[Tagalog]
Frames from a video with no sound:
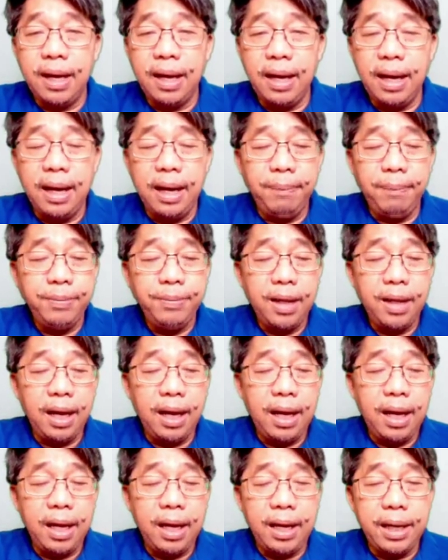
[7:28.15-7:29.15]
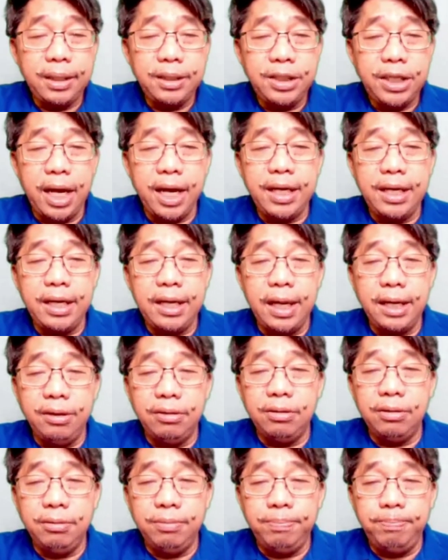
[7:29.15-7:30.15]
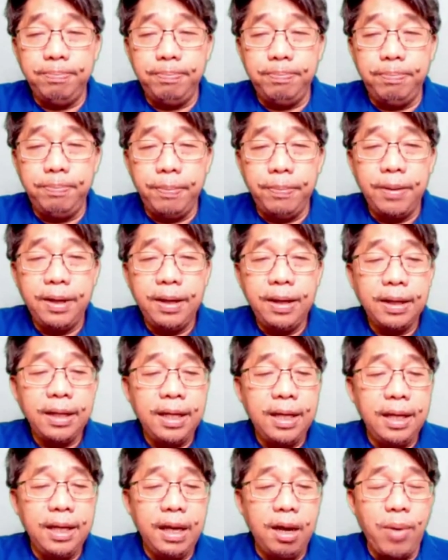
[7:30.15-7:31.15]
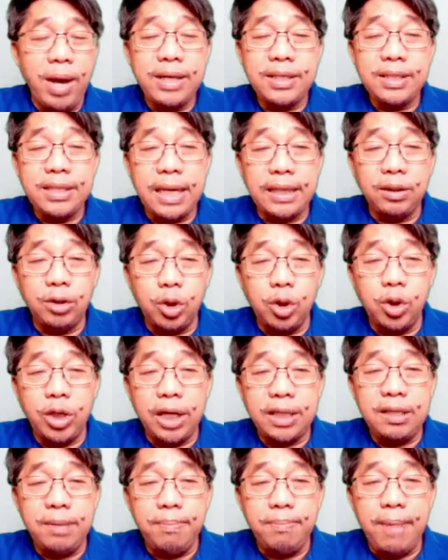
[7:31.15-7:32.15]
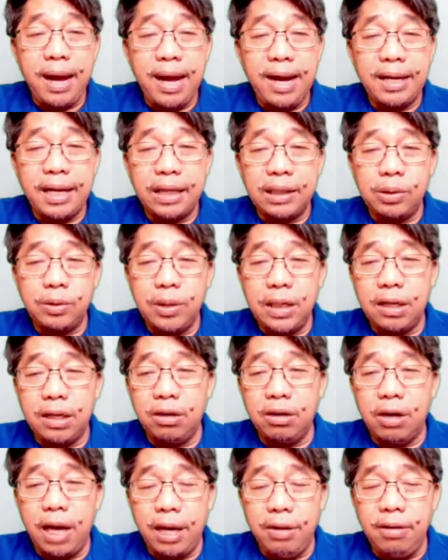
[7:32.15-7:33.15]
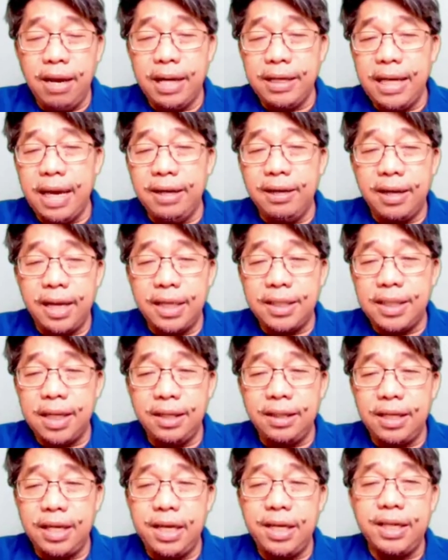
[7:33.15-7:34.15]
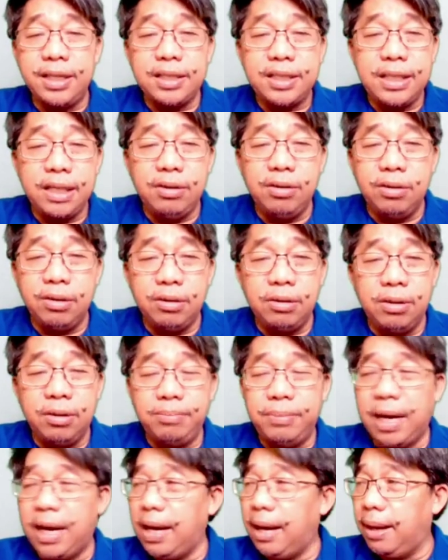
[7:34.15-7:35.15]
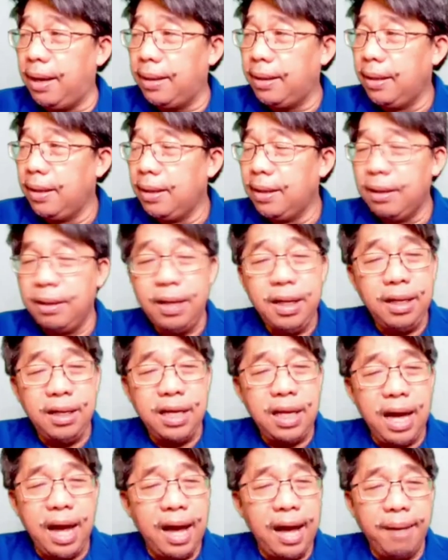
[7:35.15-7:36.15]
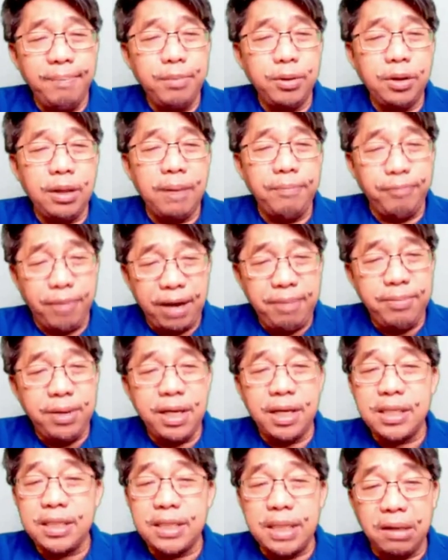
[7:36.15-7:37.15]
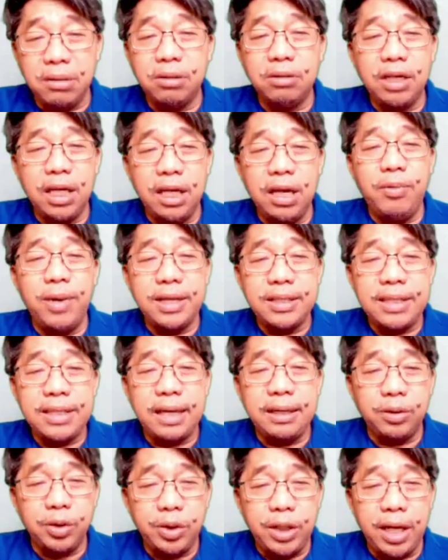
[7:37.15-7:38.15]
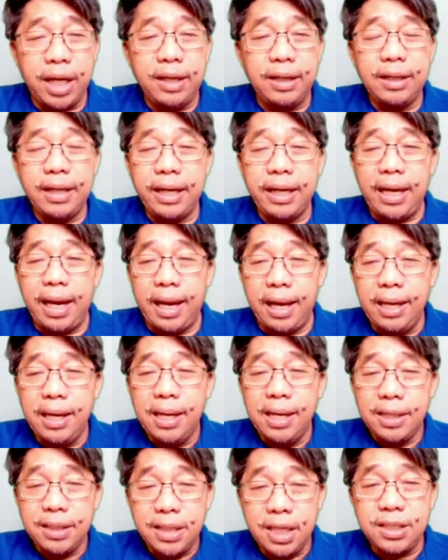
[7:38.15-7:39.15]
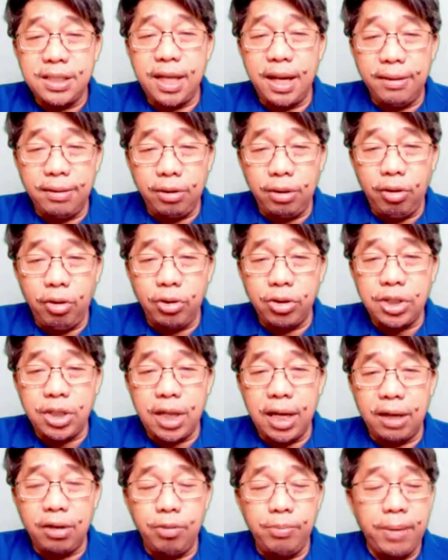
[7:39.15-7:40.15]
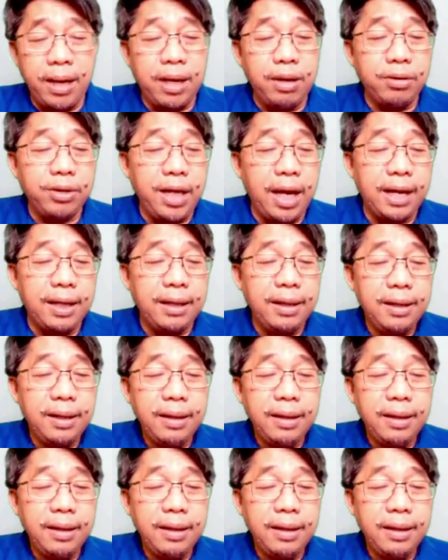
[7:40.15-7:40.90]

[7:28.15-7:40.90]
uh, ah, uh, ah, siya ay ano, ginawang santo ng simbahang katoliko. Ano lang yan, recent year, siguro mga hindi aabot ng 5 years ago, ginawang santo yan. Kaya si Saint Oscar Romero yan.